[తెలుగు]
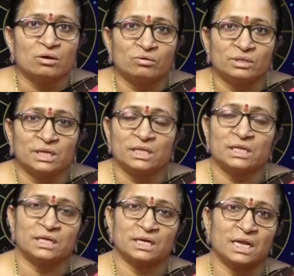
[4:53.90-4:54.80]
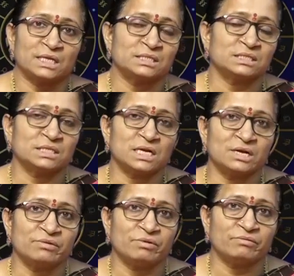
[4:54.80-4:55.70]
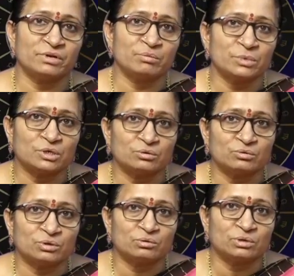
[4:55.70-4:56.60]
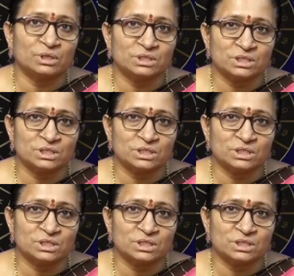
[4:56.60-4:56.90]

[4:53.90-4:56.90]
కొంత ఏదైనా గ్లాసెస్ లాంటివి ఏవైనా పెట్టుకొని కూడా